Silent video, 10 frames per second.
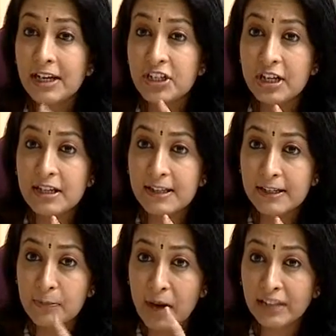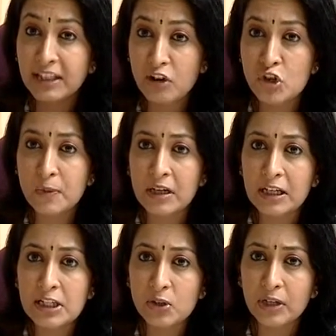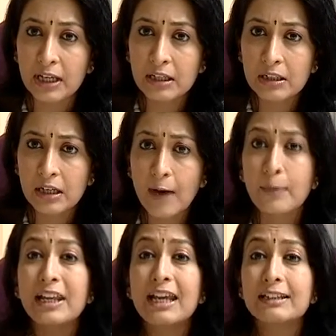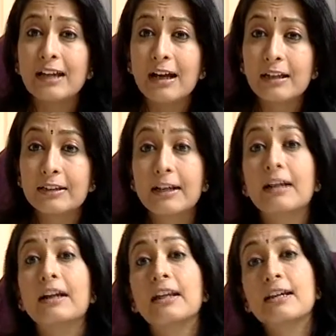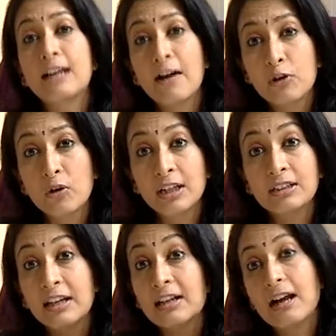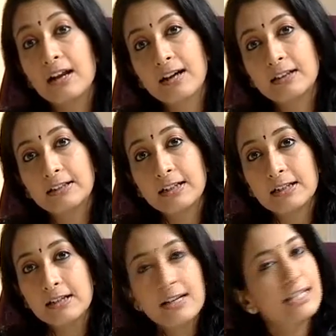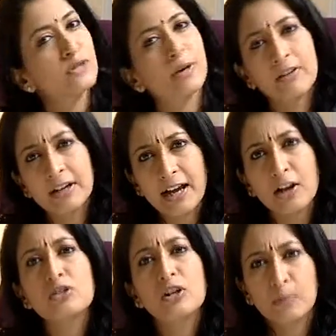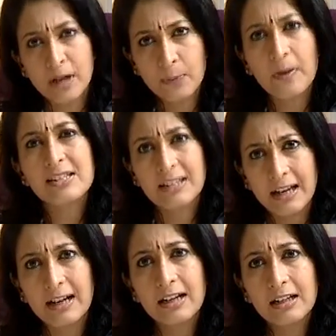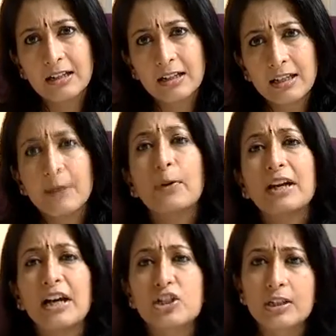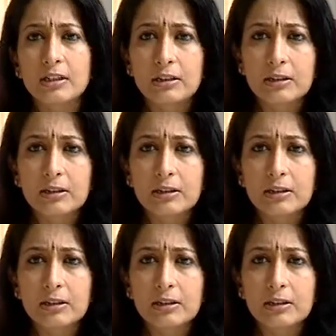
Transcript: எலெக்ஷன் ரிசல்ட்டை மாத்தி அனௌன்ஸ் பண்ணுங்கன்னு சொன்னேன் அப்ப நீங்க தான் திருடங்கிட்டே சாவி கொடுத்தா திருட்டு நடக்காதுன்னு சினிமாவில டயலாக் சொல்ற மாதிரி பேசுனீங்க இப்ப என்னாச்சு